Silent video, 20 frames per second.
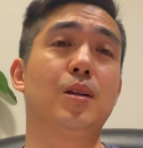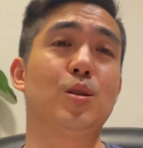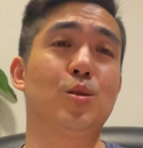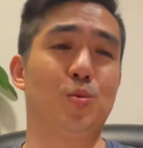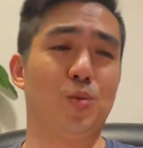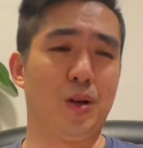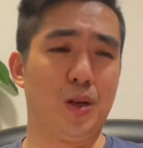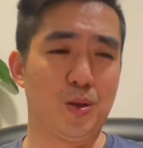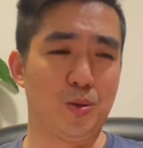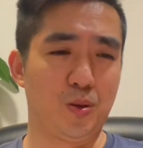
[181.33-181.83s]

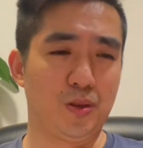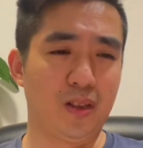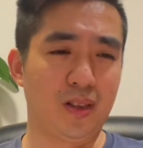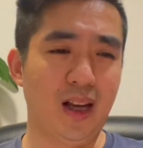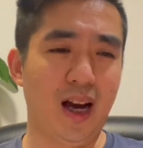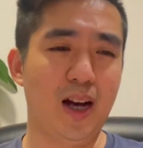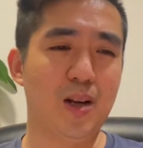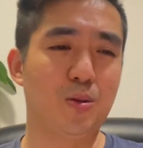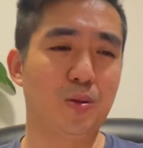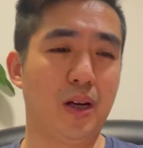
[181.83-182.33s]
所以说呢，
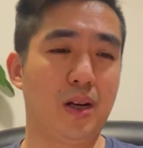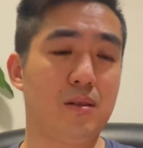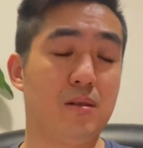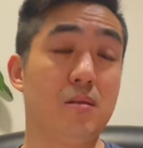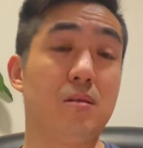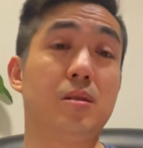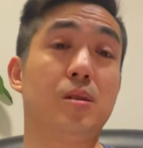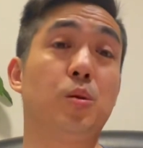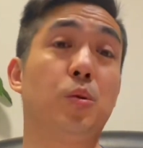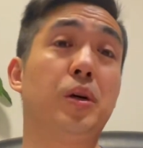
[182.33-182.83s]
它有它自
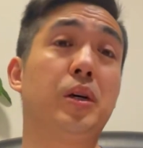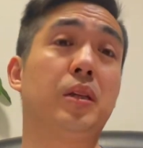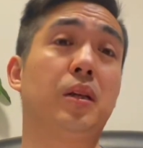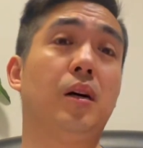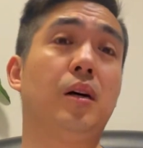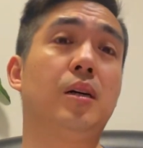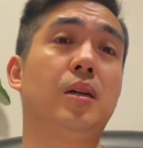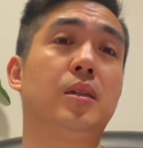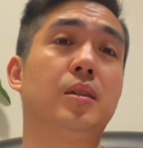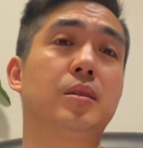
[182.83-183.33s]
己的味道
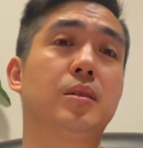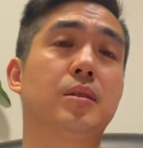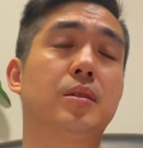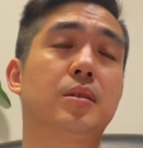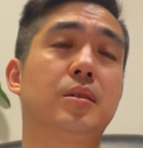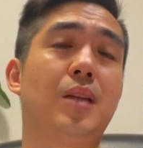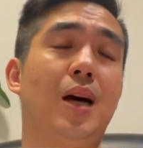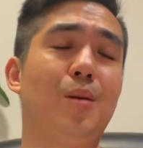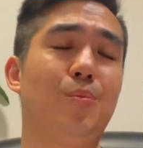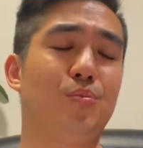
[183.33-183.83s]
啊，
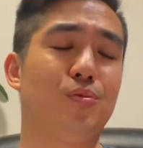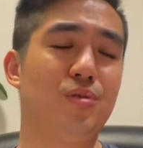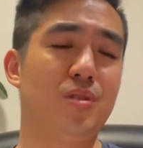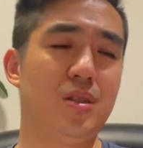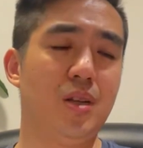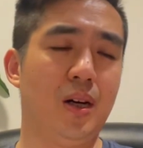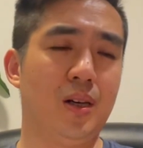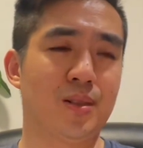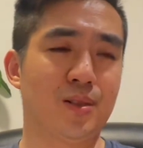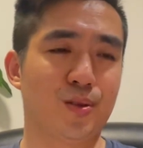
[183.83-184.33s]
它不
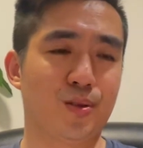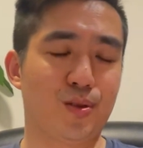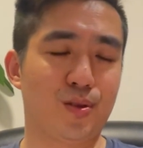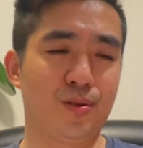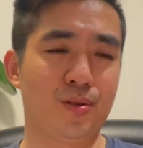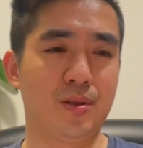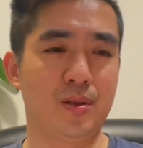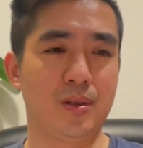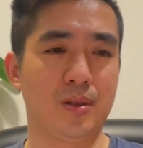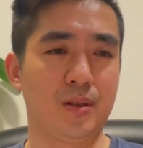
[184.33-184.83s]
像
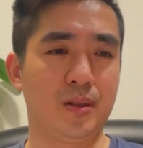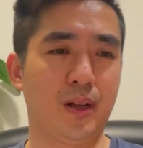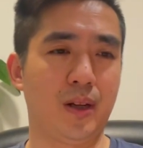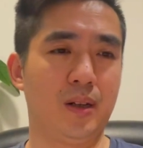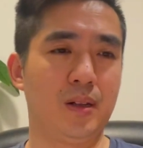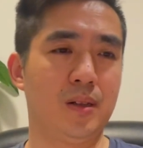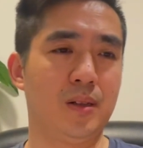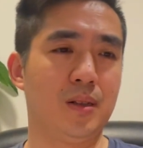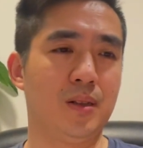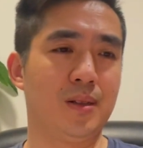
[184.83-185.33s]
是这
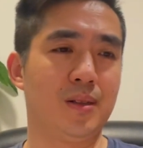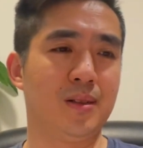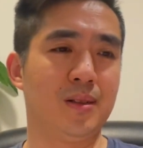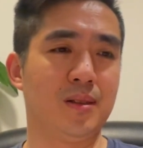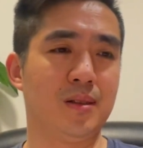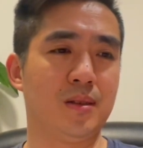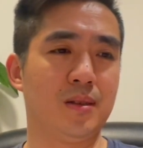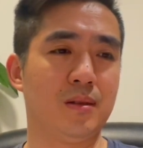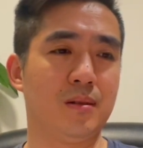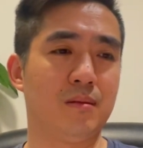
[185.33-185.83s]

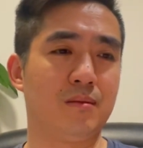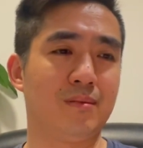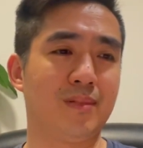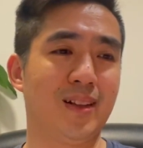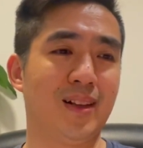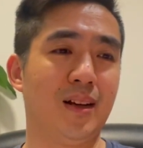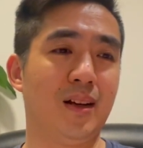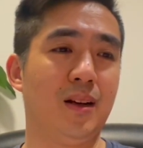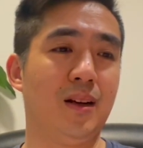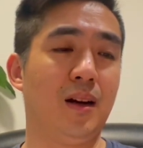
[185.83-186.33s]
个
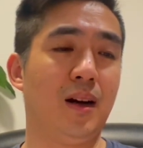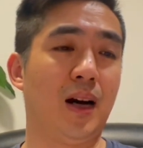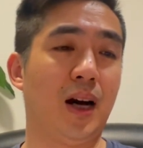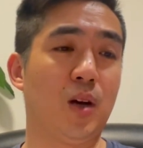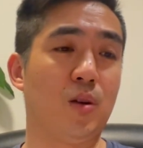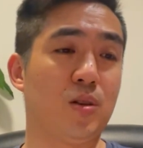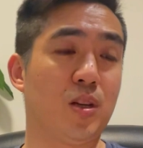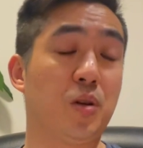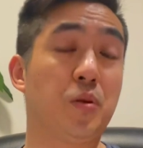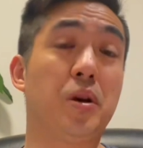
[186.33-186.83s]
还
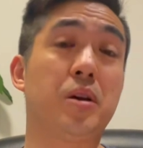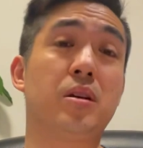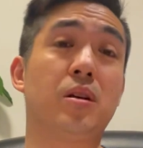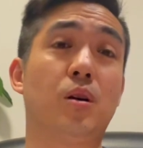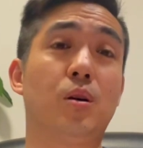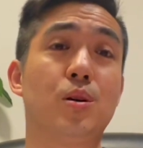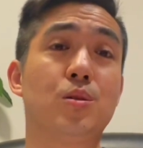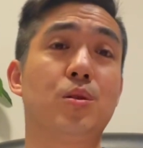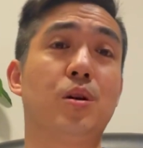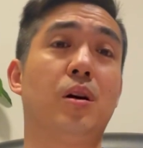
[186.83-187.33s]
有一个月以
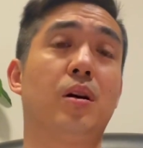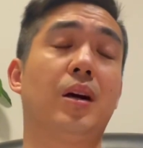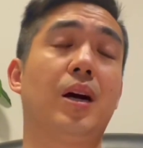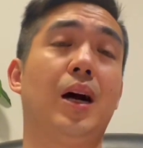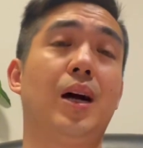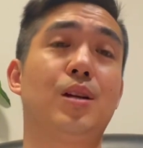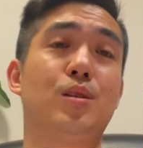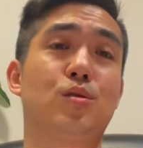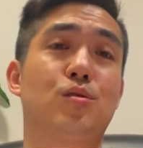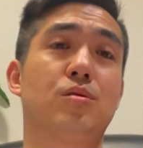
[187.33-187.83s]
后就要
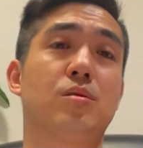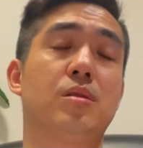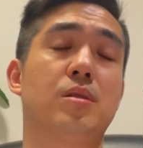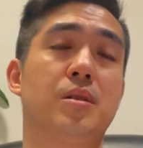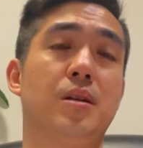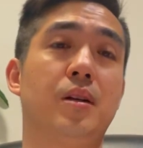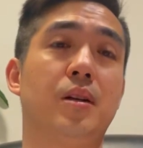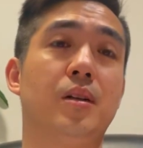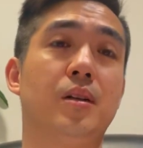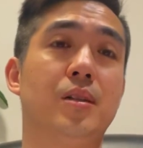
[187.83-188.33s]
开始的
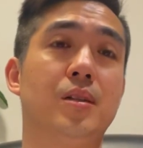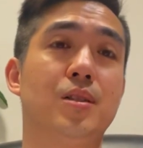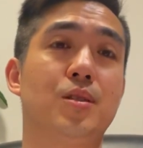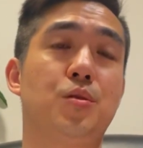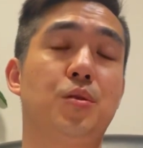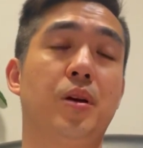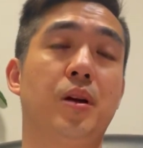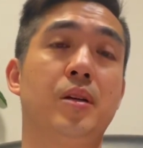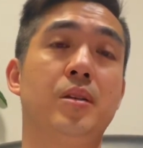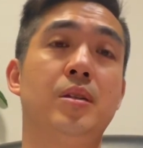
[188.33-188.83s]
这个
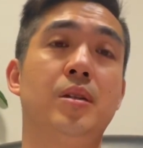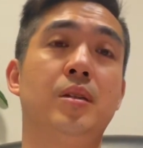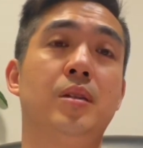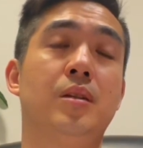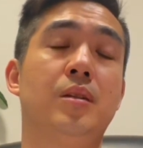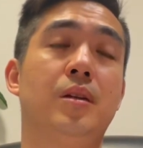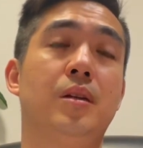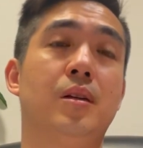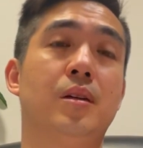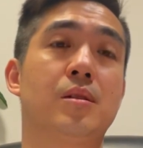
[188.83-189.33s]
全英的
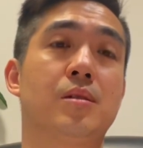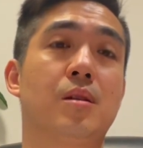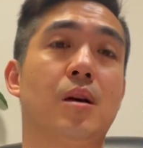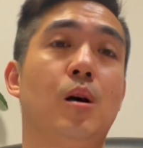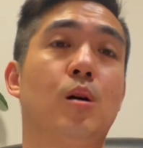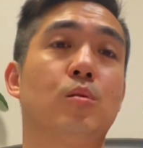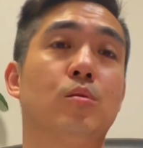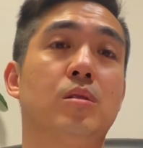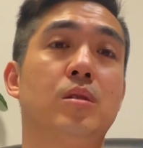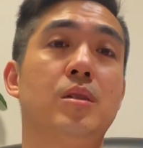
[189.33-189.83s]
这个
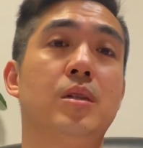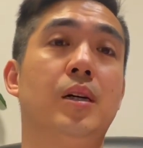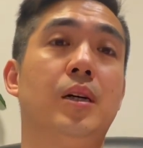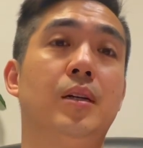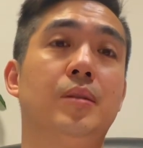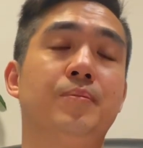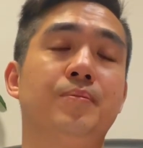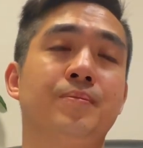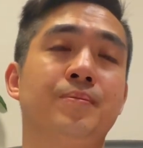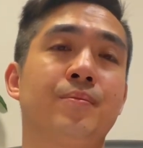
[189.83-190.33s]
草地啊。
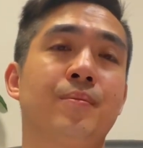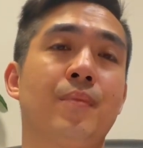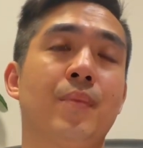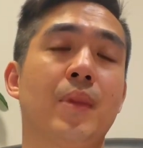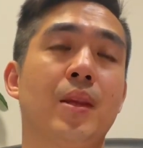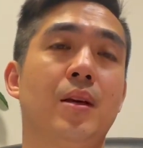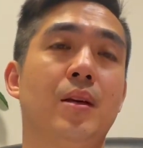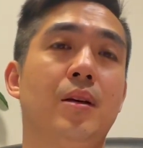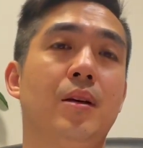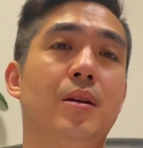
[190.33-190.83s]

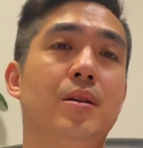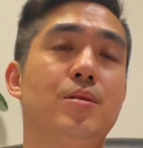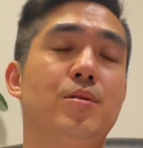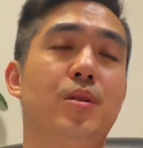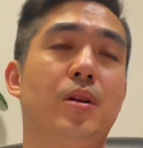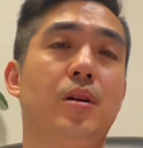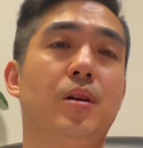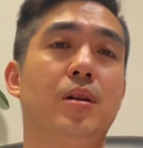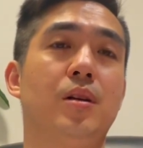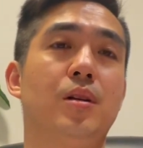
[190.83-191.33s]
这
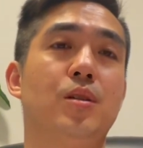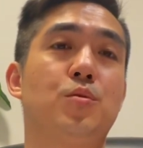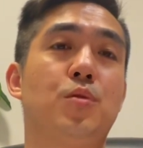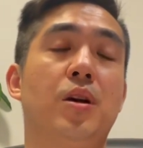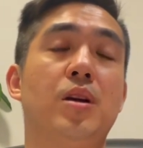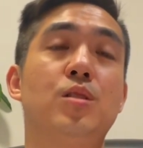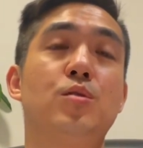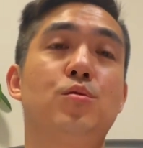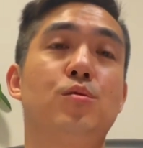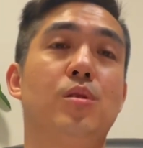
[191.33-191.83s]
个
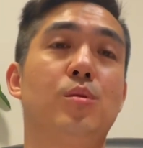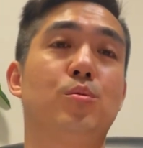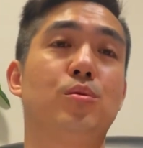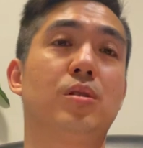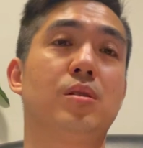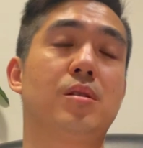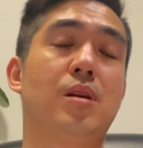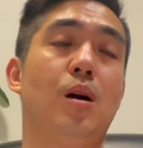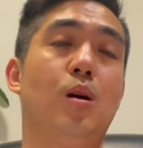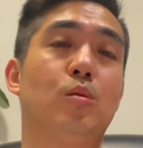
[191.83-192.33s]
全英俱乐部的
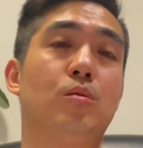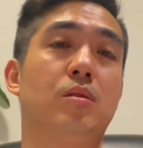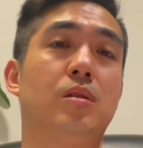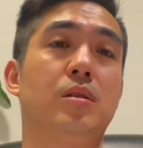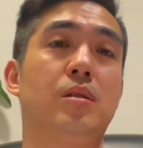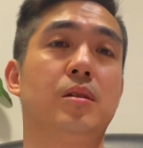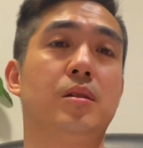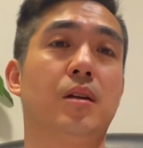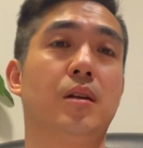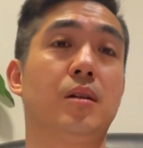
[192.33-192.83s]
草地
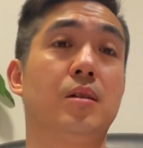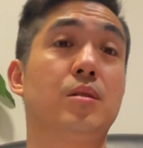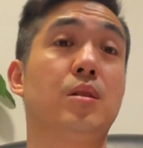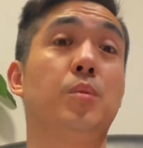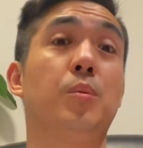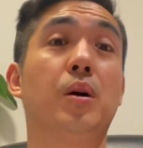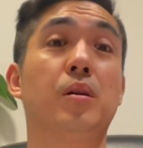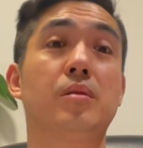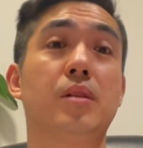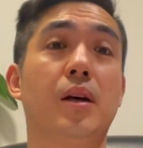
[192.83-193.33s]
的这个锦
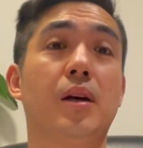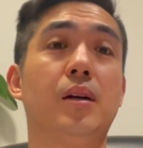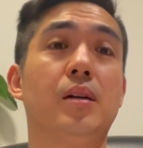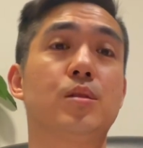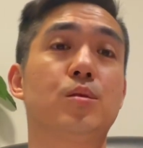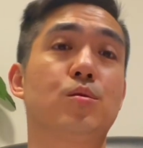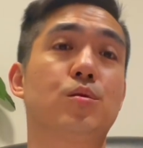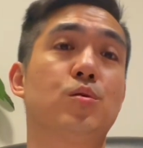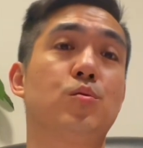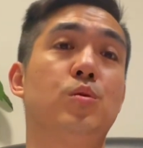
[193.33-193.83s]
标赛啊，
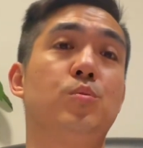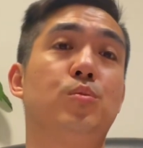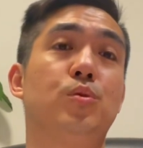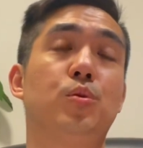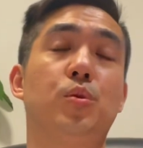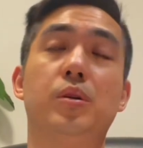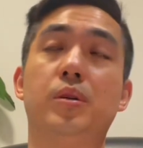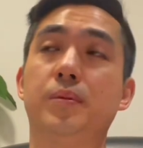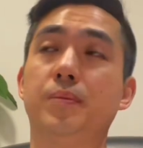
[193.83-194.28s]
就是温布顿，